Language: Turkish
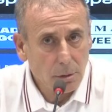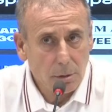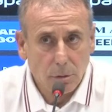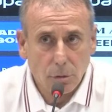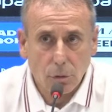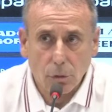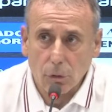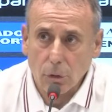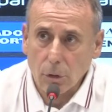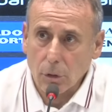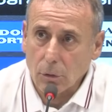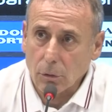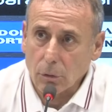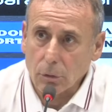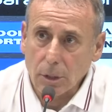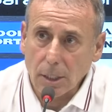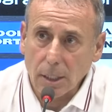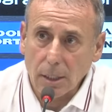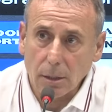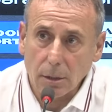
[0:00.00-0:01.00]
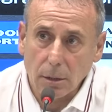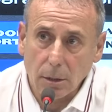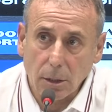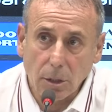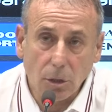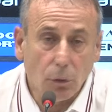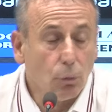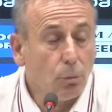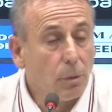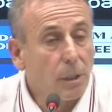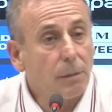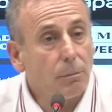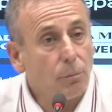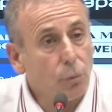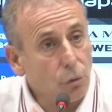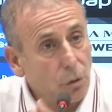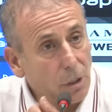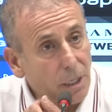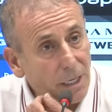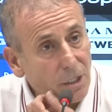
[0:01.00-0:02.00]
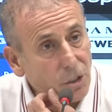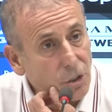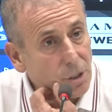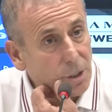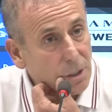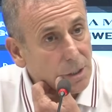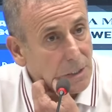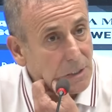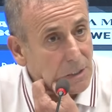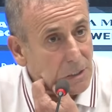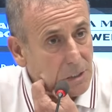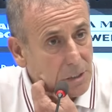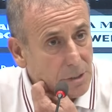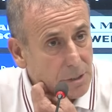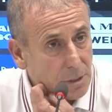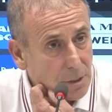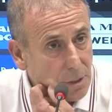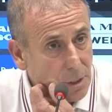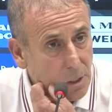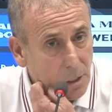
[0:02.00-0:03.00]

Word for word: Zor, orada e, umarım bunun karşılığını alırız.